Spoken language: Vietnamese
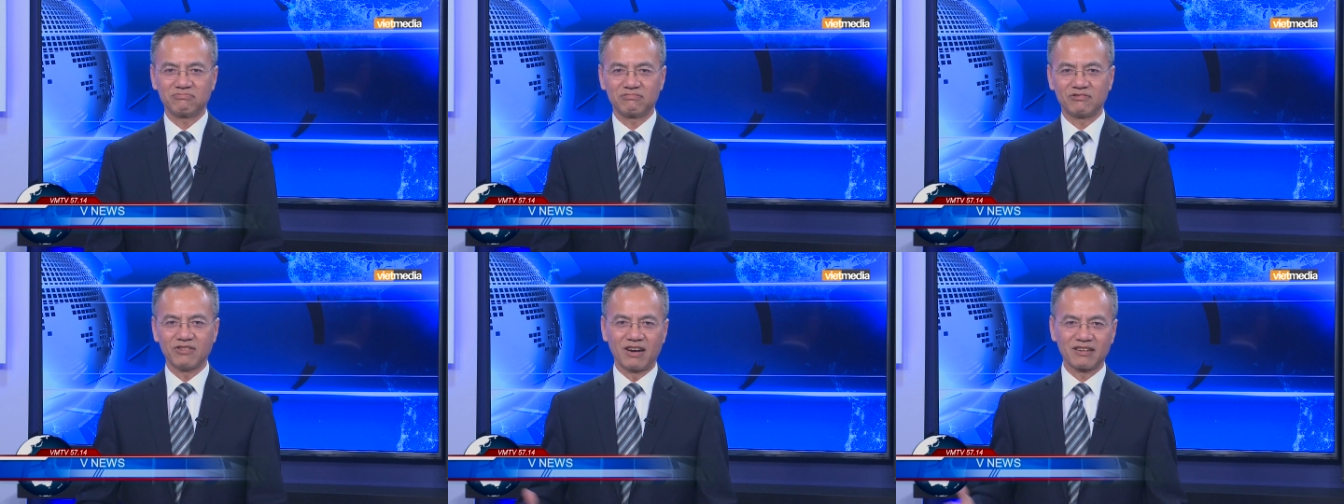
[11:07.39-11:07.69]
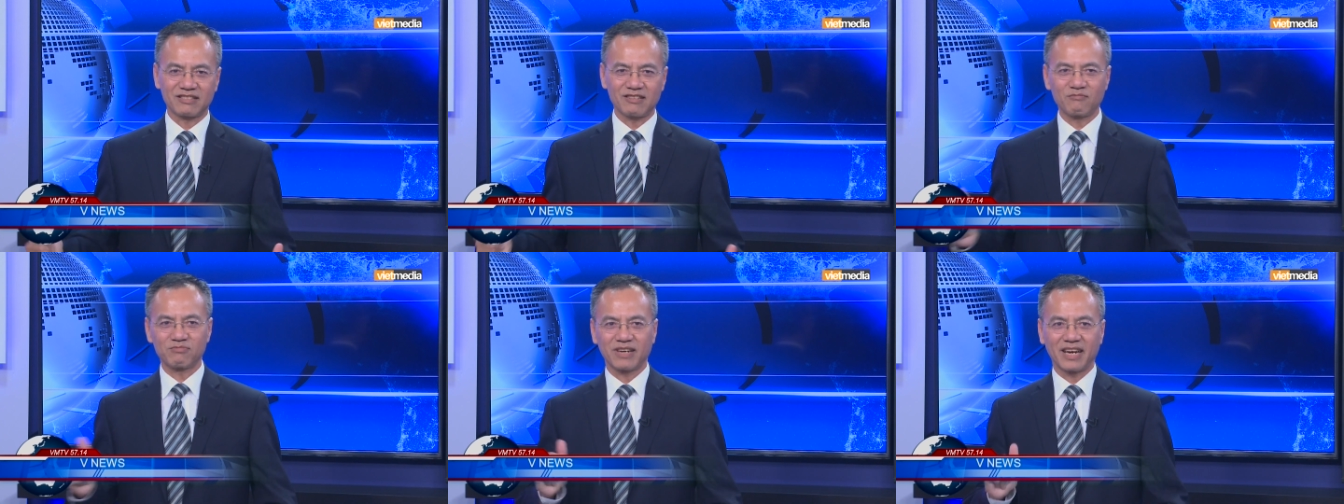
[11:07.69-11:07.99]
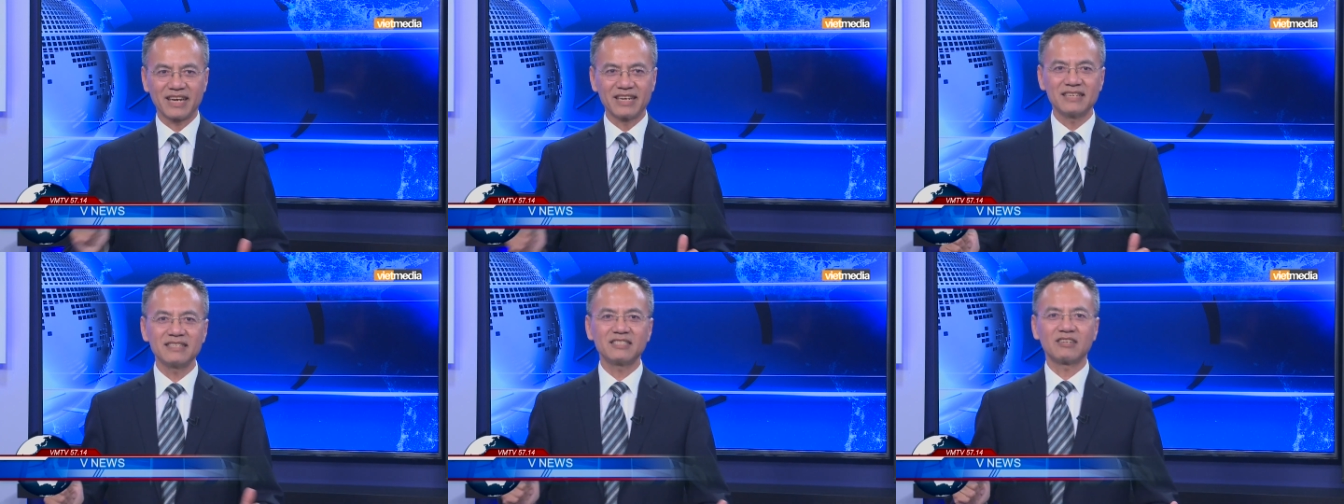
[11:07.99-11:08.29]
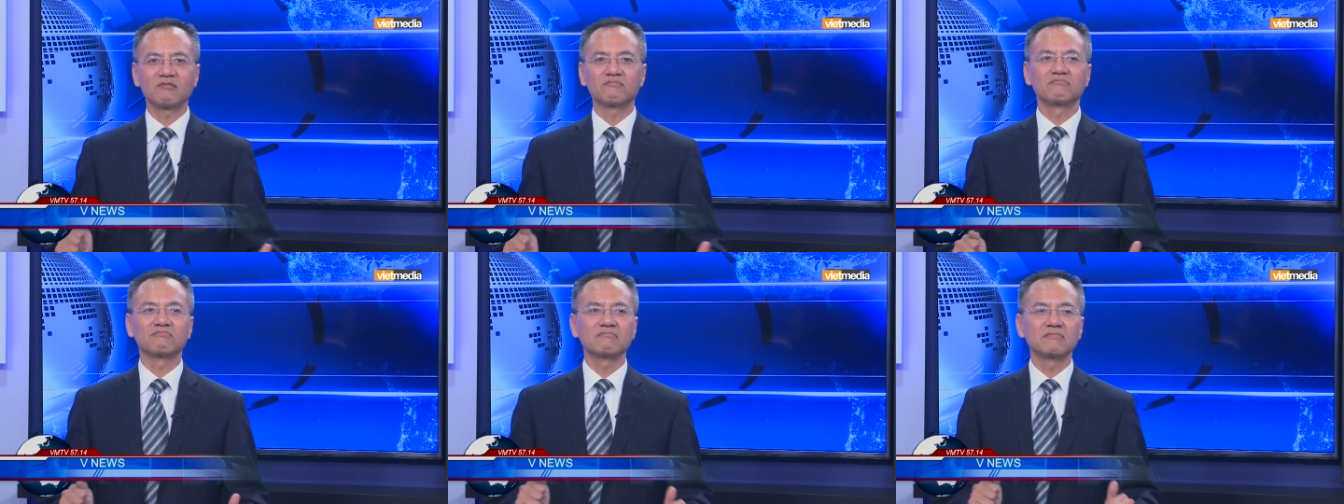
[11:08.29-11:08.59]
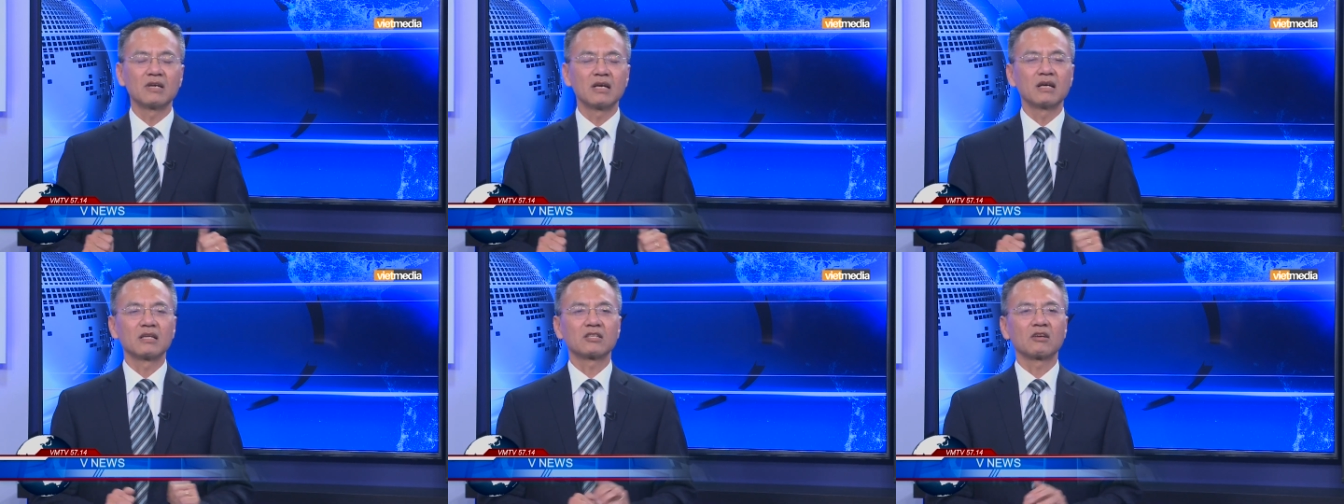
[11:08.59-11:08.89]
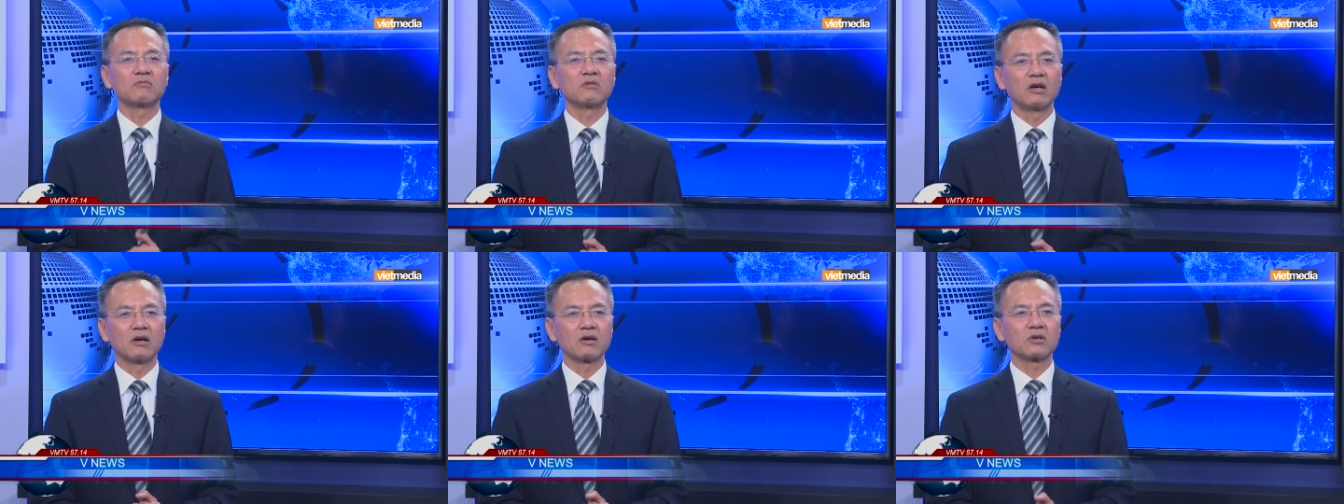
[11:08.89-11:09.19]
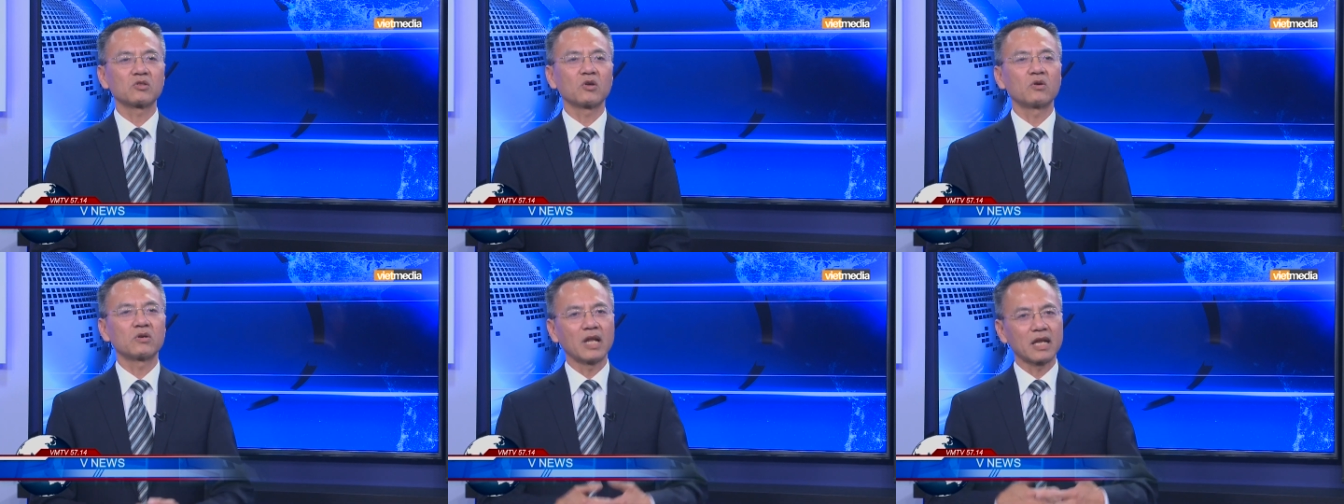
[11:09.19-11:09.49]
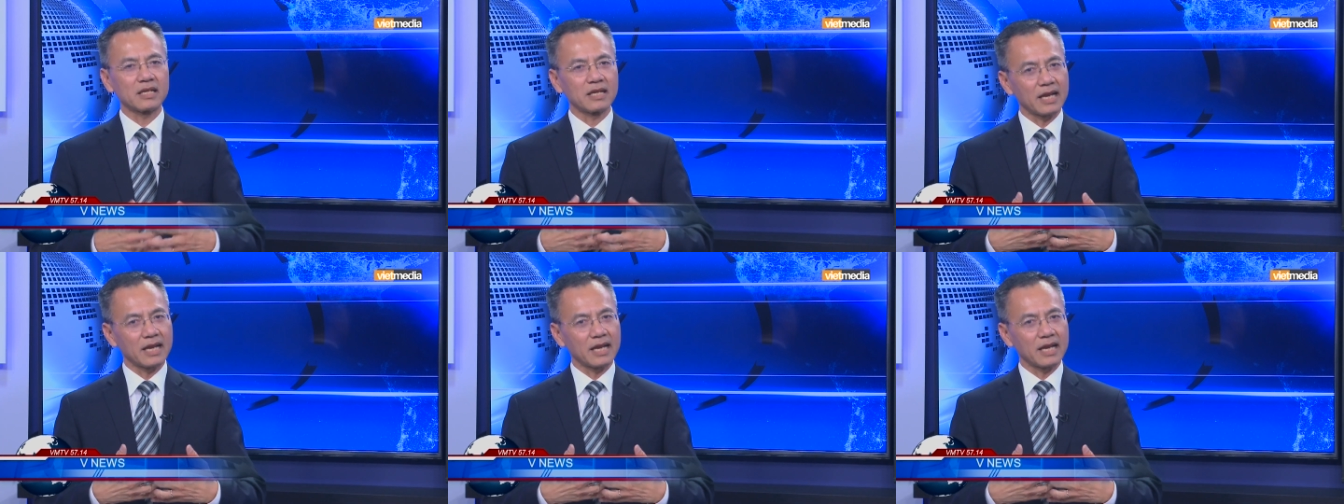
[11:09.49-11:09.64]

rợn tóc gáy trong trong người của tôi để,